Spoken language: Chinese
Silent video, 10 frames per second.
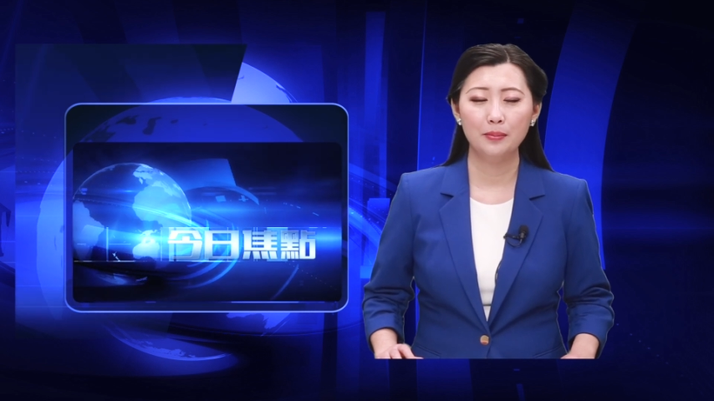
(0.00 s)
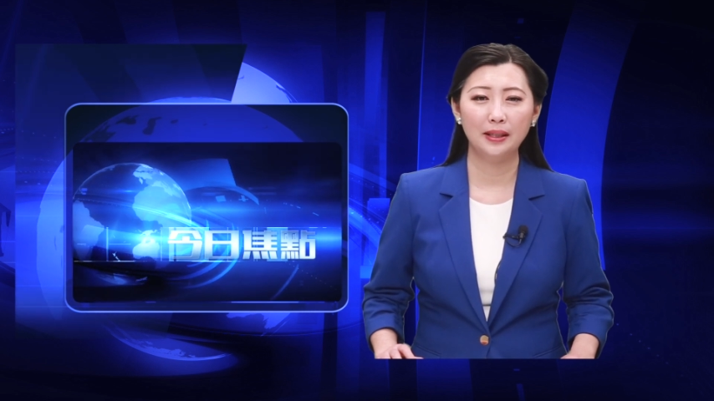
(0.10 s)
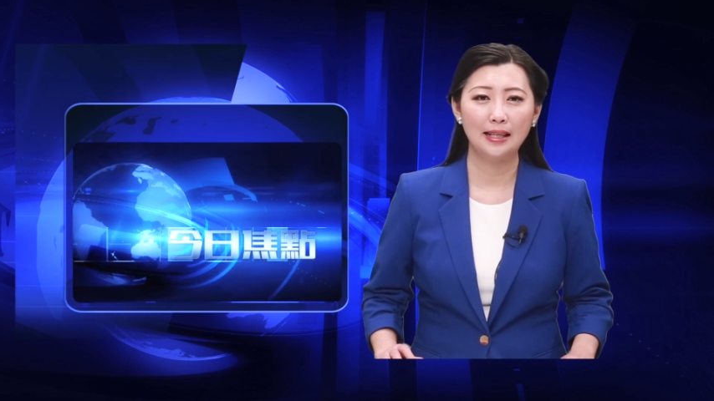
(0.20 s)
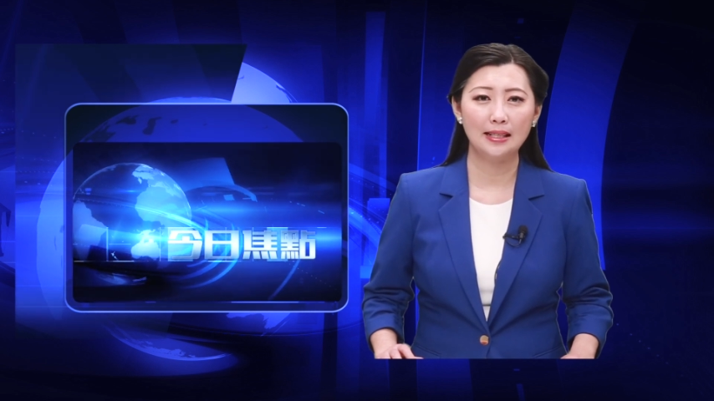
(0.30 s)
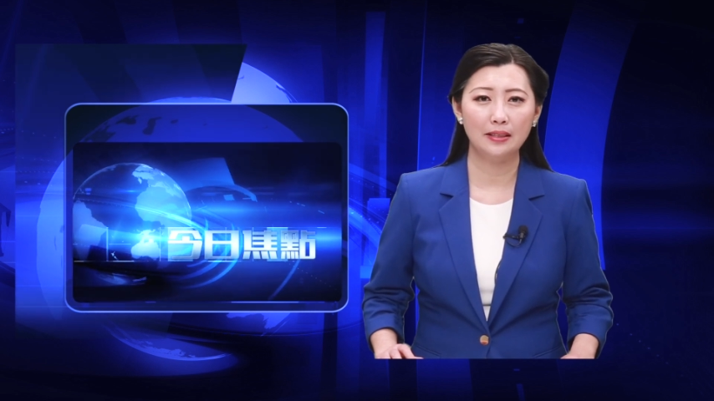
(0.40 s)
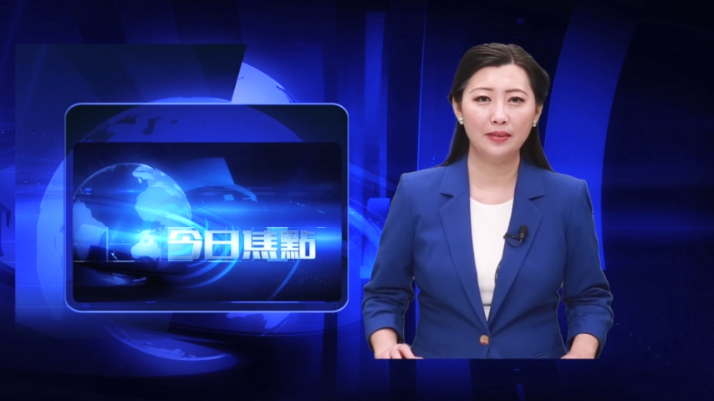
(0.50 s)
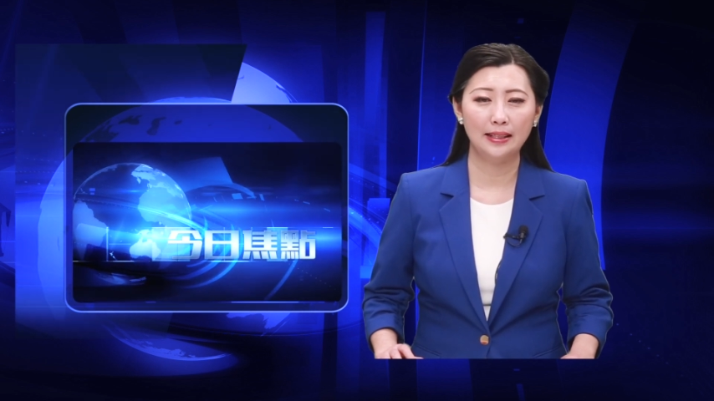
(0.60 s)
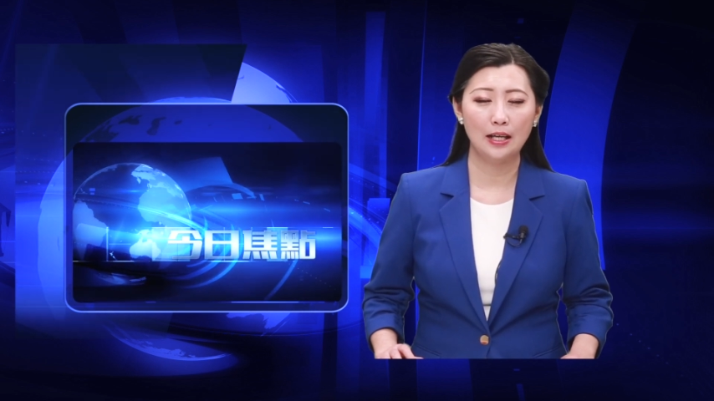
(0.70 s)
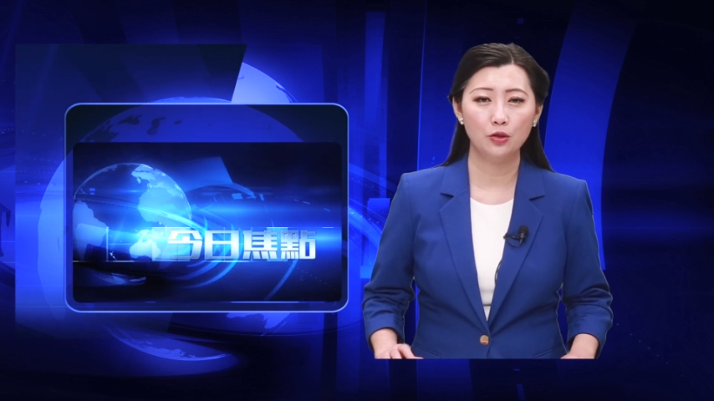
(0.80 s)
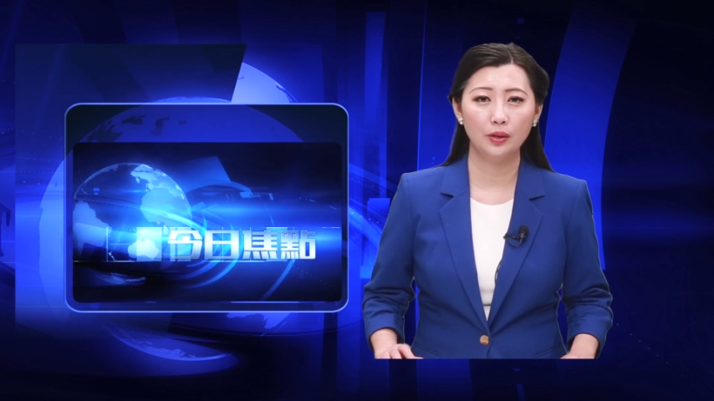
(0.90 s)
名大姐问
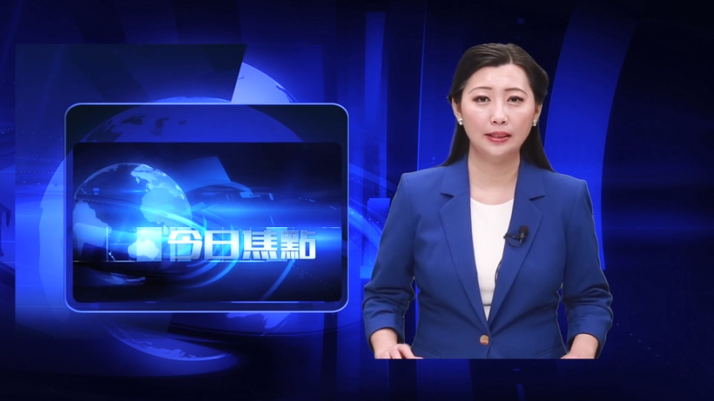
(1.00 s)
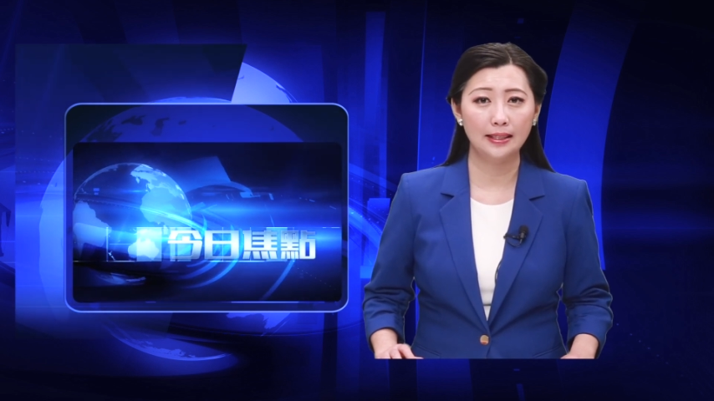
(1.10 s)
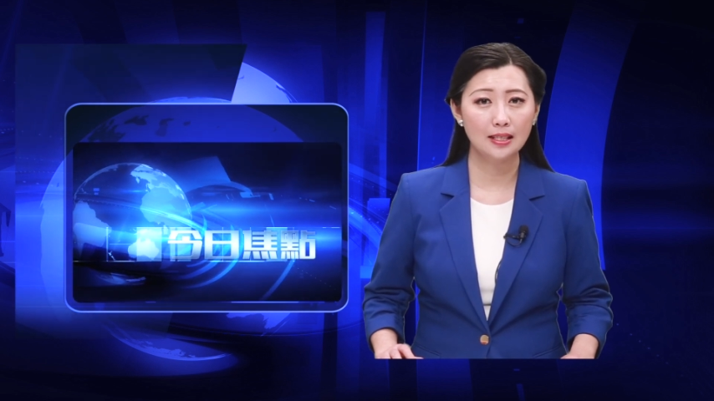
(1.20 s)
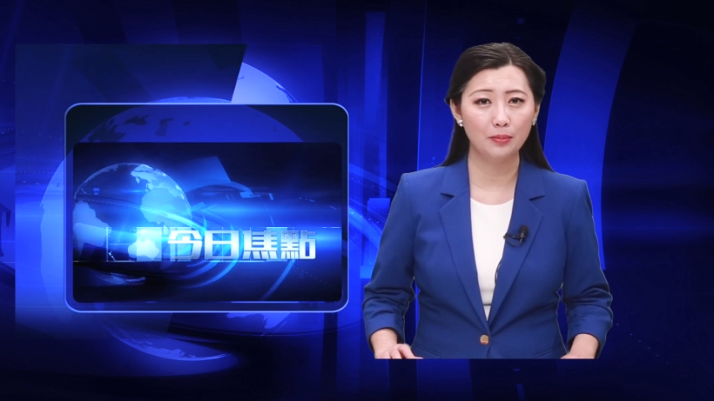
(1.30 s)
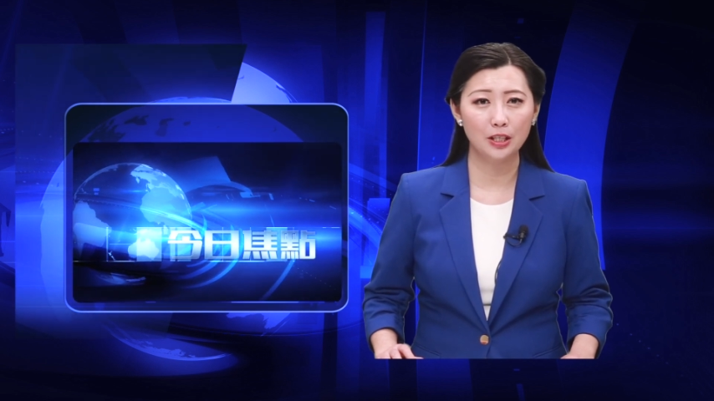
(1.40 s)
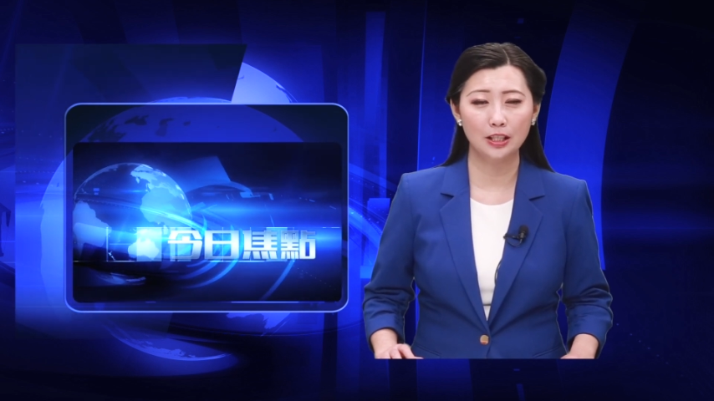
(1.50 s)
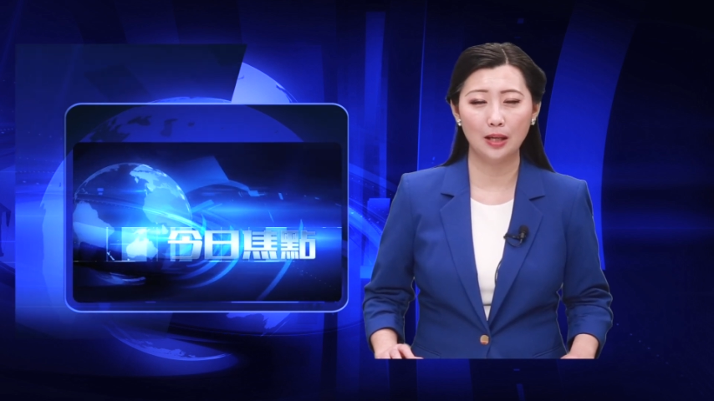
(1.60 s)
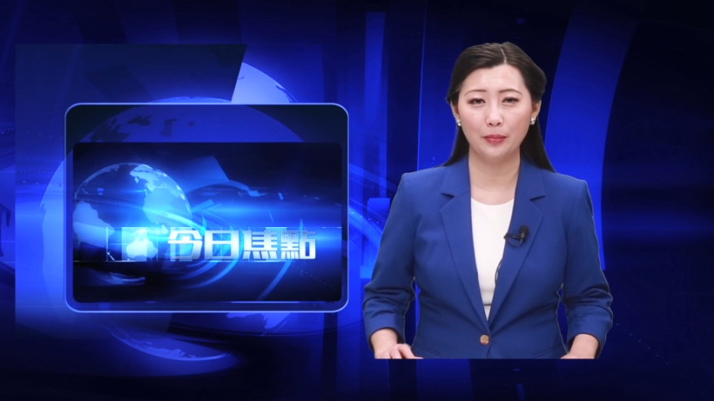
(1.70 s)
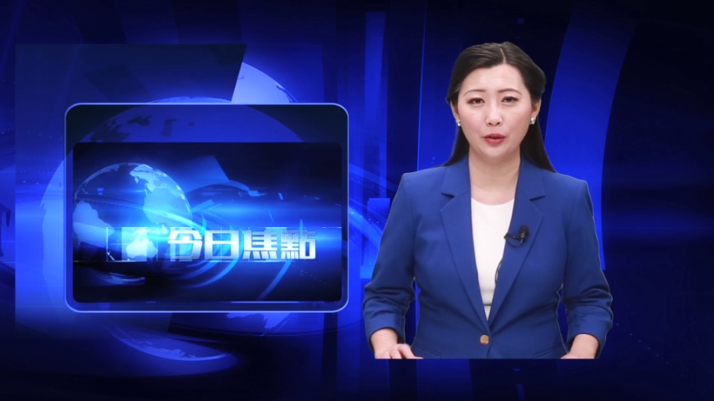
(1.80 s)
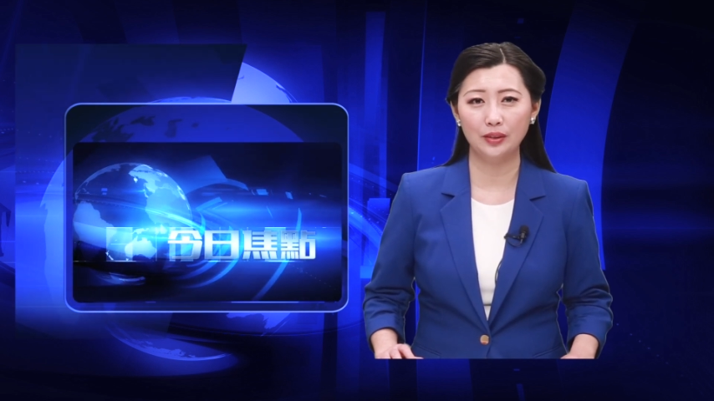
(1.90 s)
他说：“你怎么知
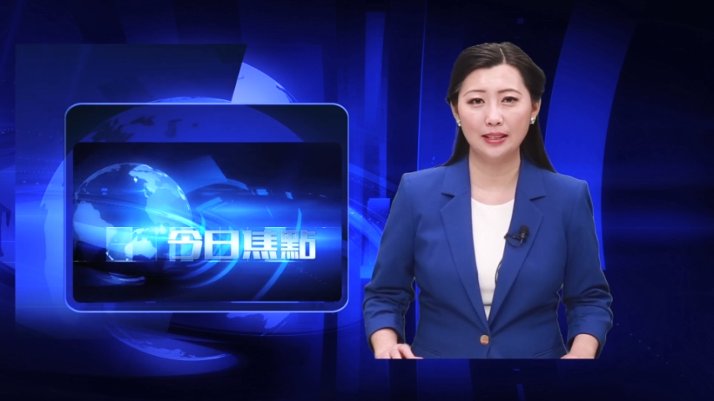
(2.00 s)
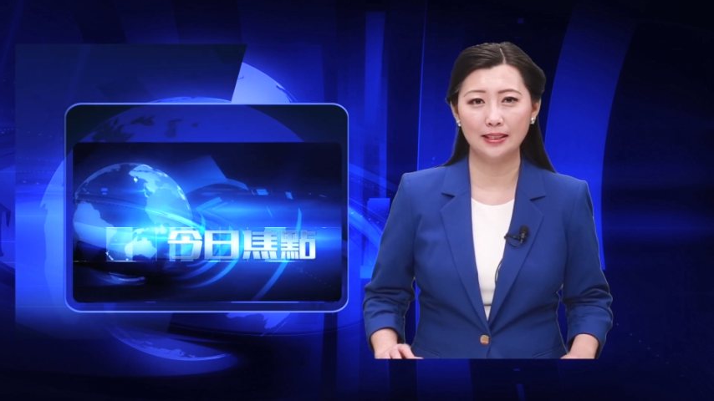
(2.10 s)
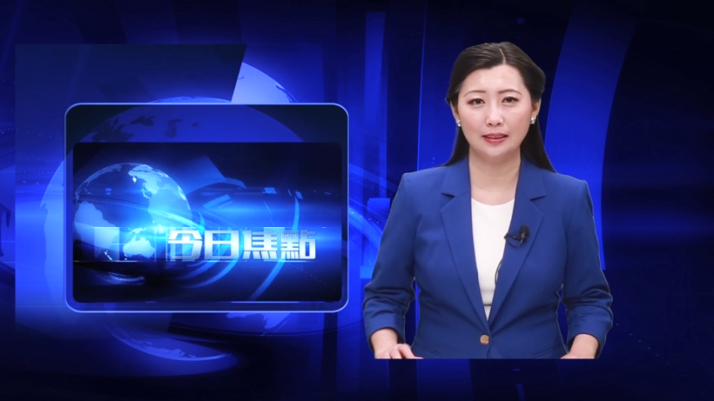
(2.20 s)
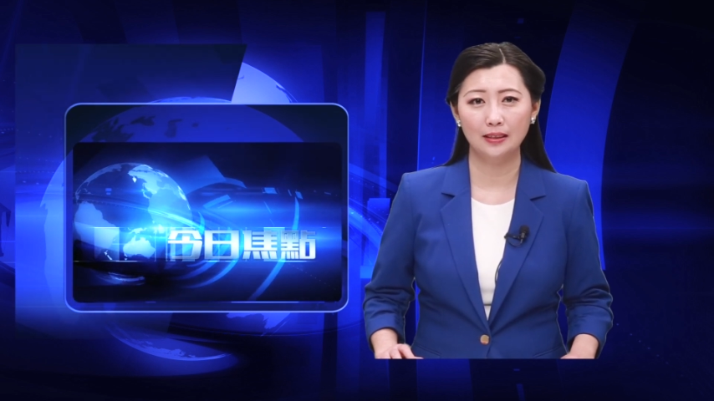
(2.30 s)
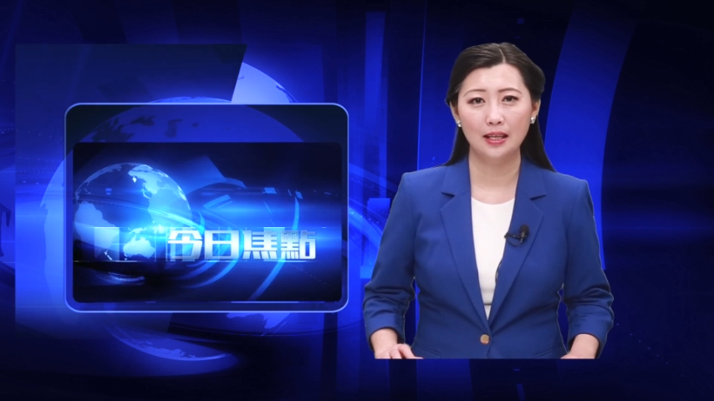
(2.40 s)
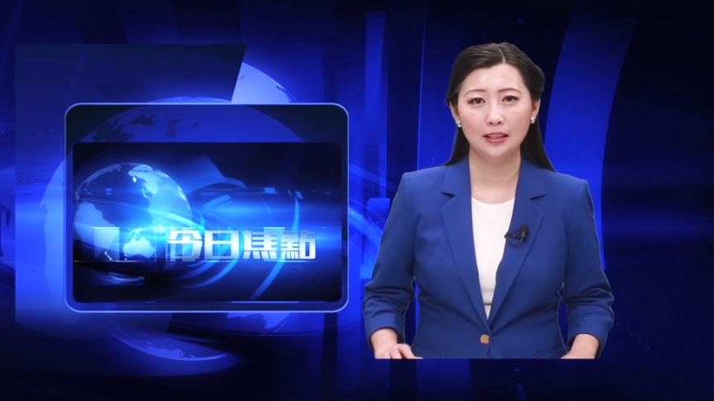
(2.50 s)
道没有疫情？